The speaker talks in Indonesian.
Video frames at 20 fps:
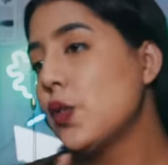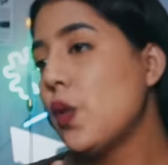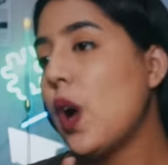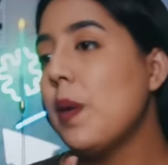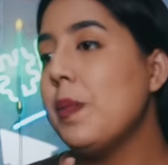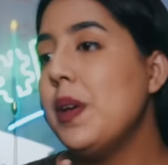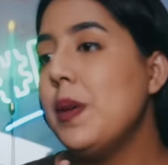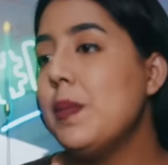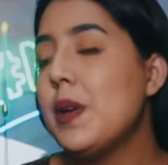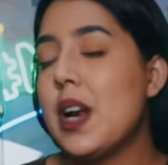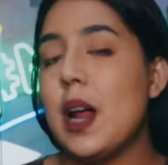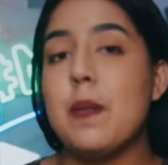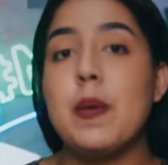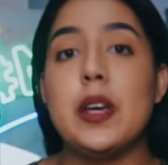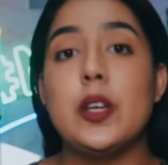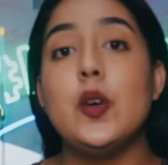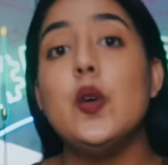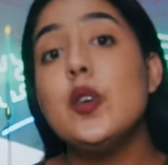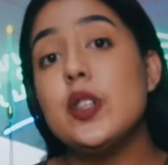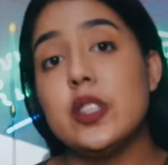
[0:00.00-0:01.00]
suami bernama
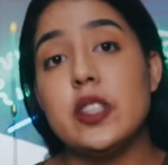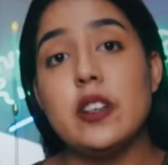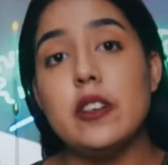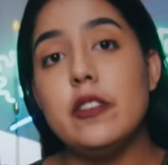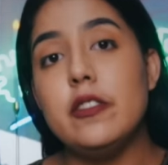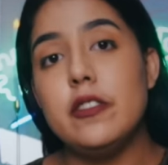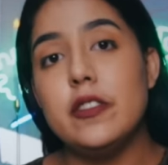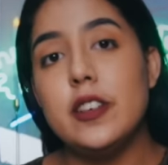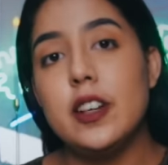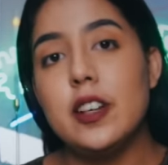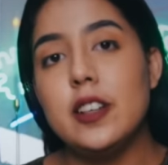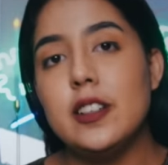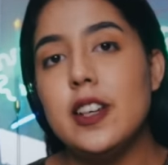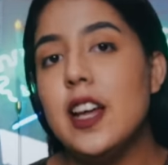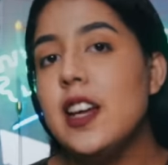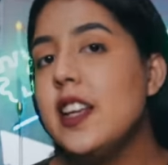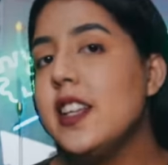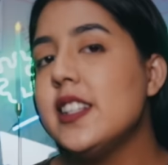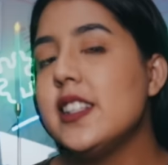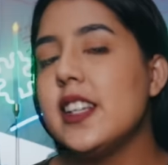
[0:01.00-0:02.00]
Yusuf
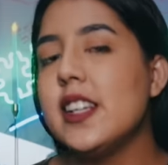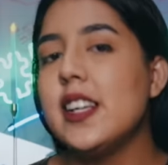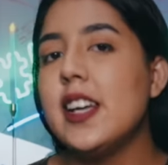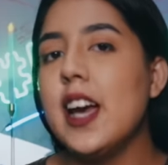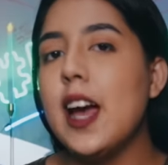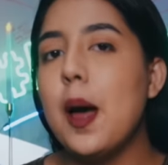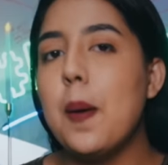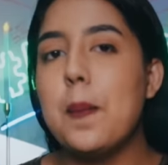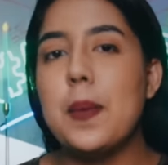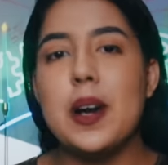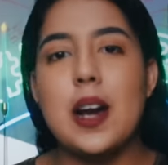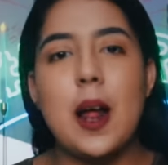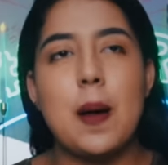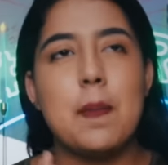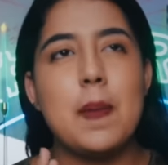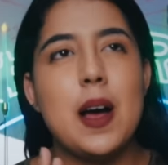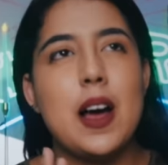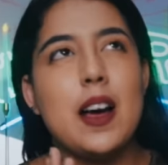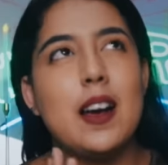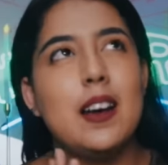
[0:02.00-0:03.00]
dan istrinya
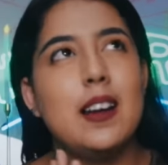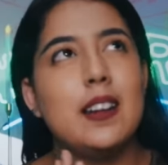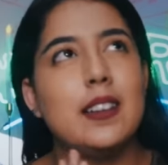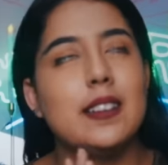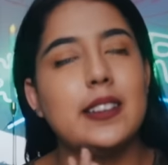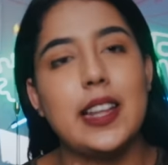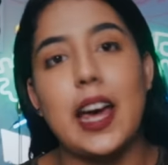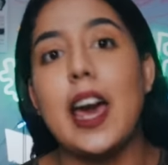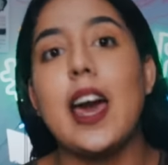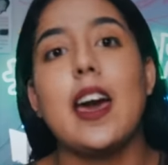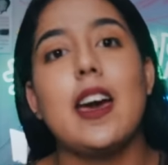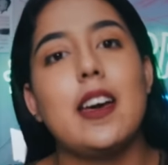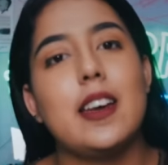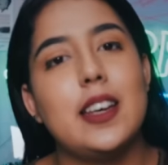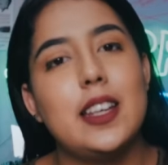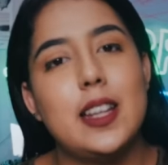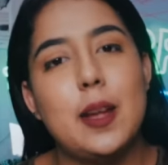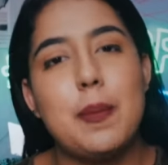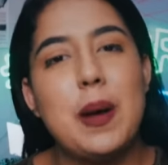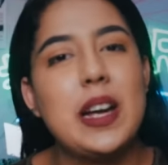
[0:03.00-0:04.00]
bernama T.
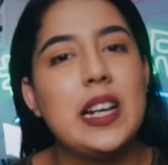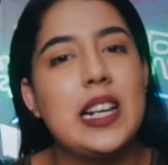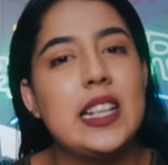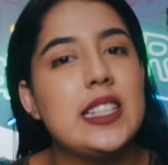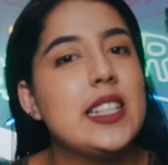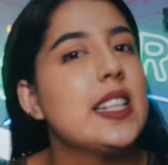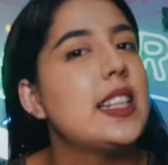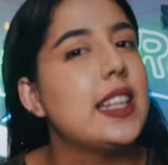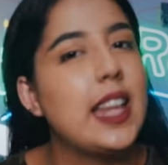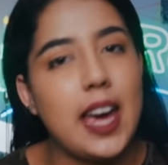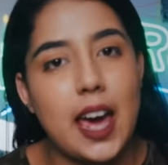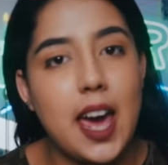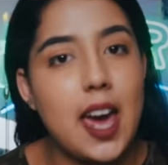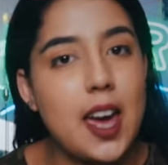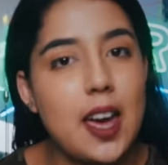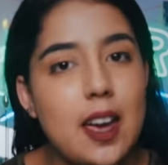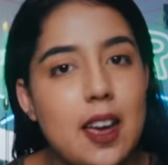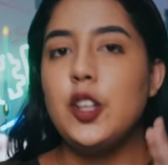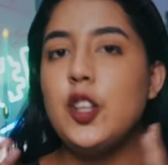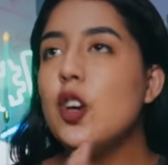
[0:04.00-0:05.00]
Kita panggil aja T.
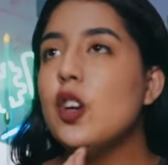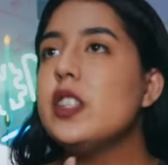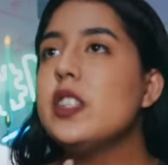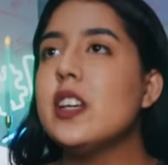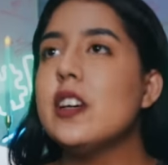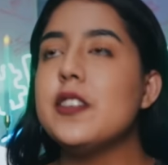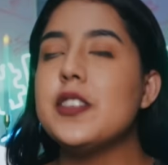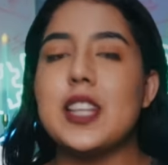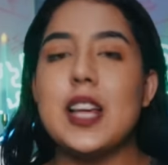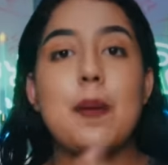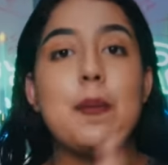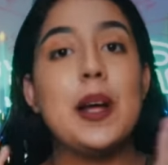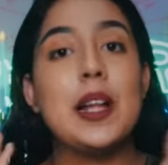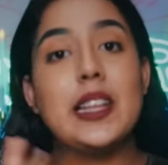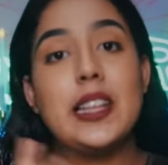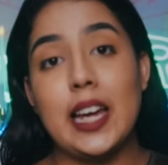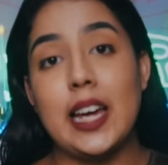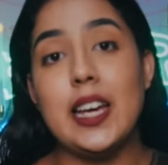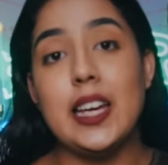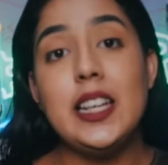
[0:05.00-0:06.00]
Yusuf
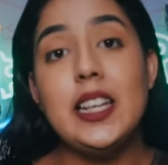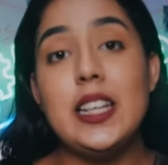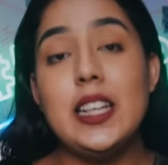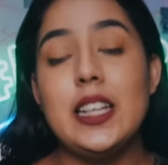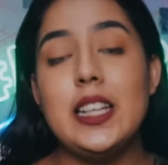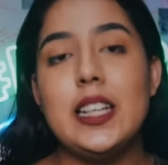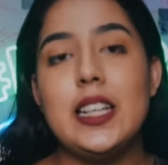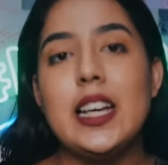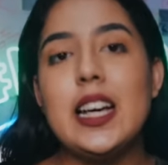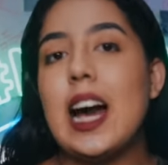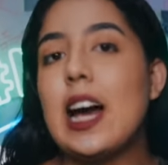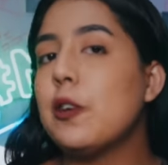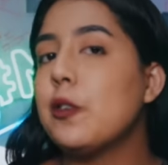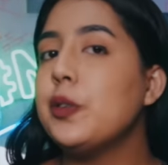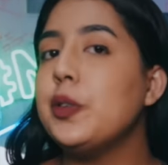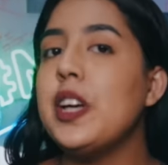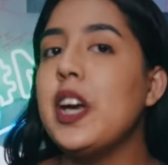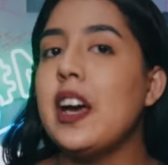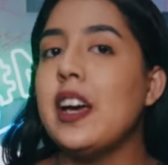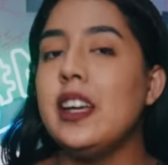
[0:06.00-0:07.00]
sama T ini
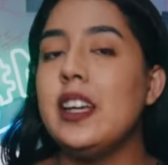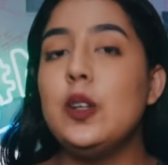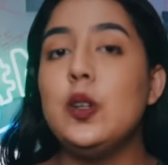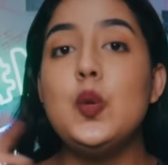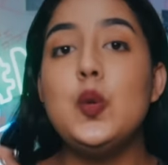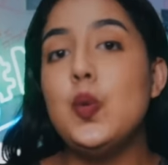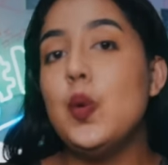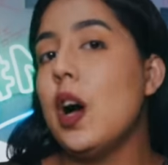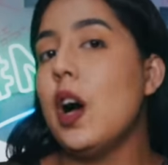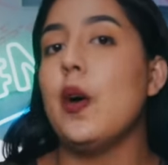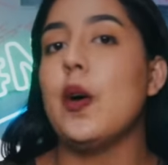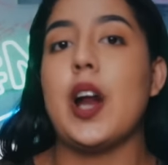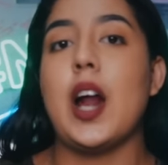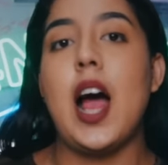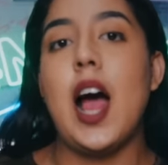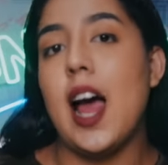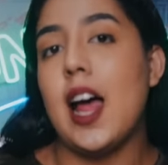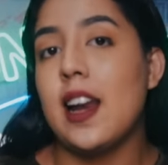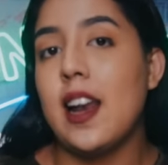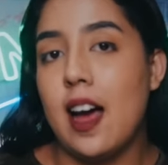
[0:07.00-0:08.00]
dikaruniai dua orang
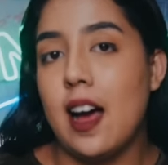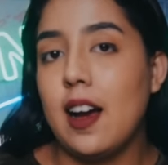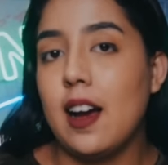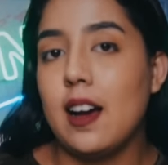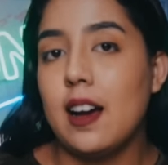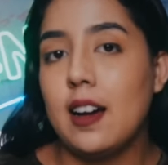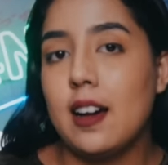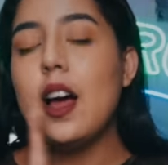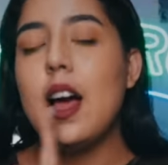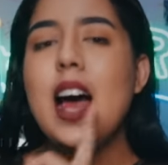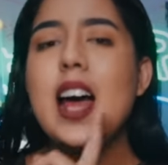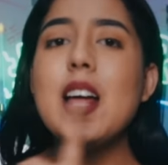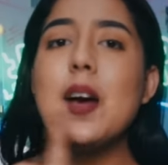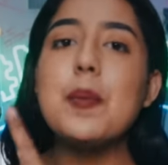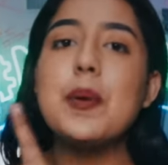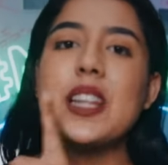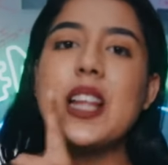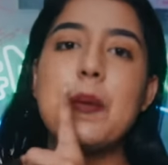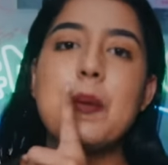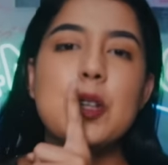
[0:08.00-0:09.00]
anak. Anak
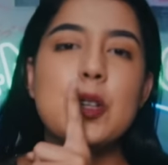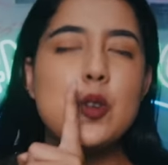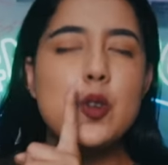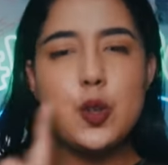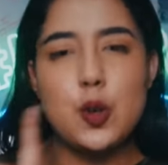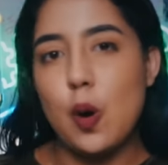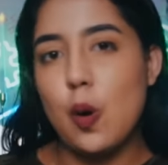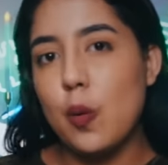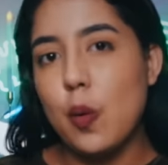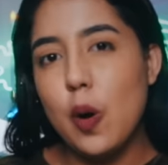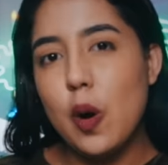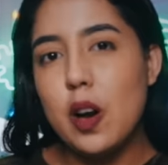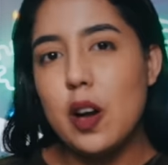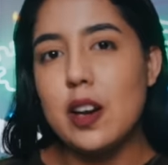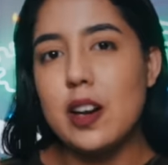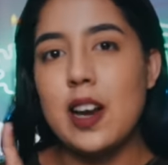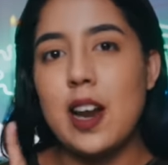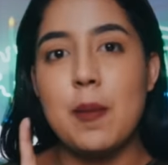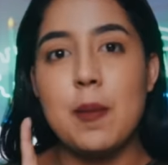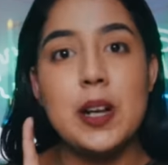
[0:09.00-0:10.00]
pertama tuh
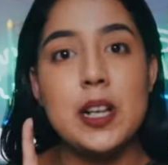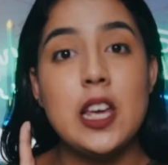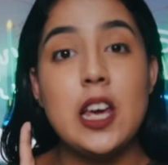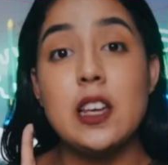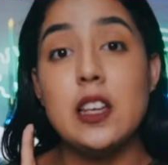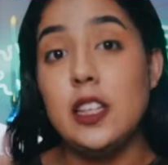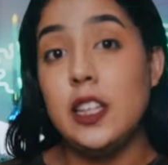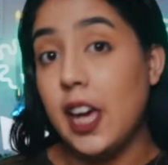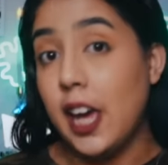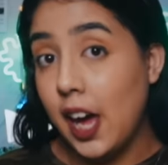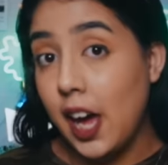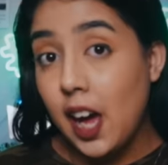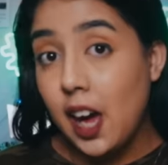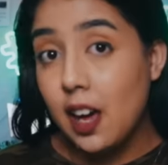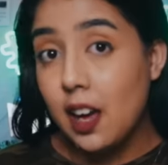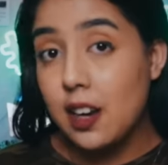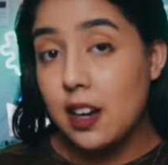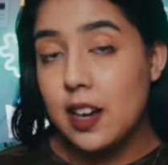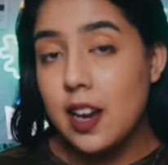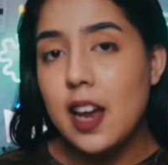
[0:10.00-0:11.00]
cowok, namanya
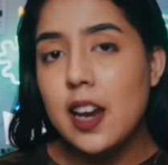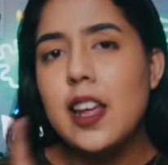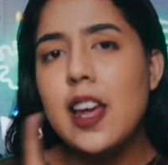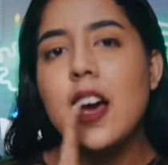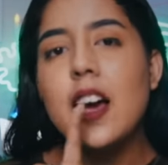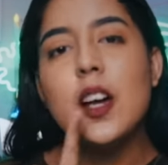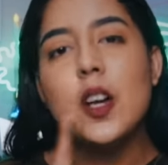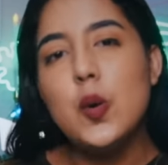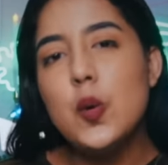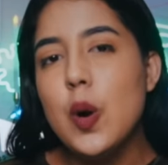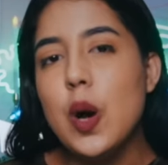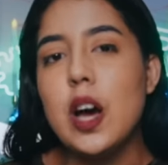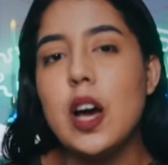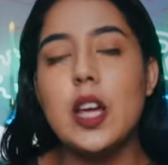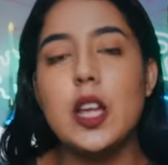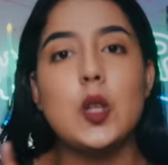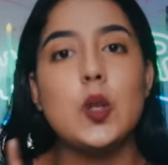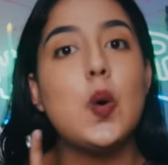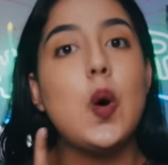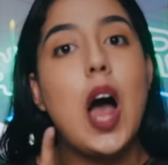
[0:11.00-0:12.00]
Y, dan yang kedua
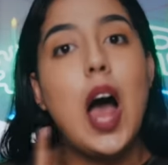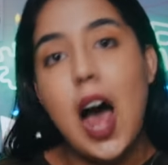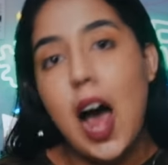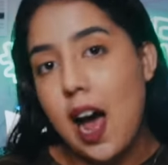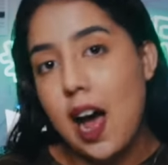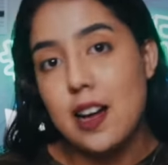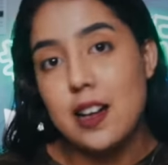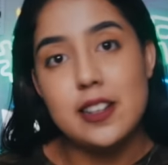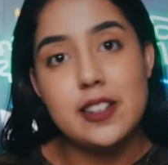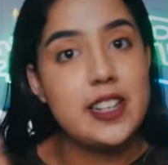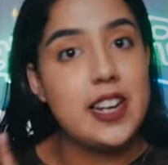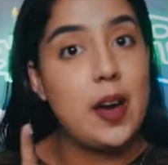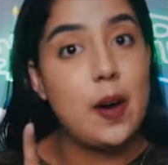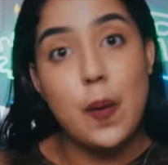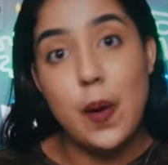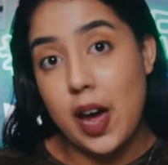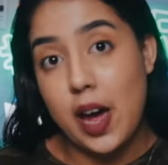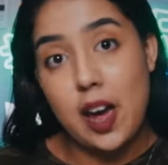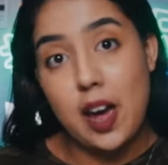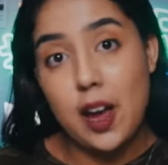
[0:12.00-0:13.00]
itu A,
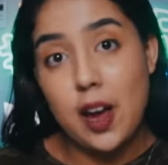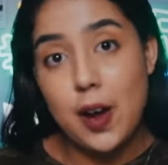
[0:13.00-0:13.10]
cewek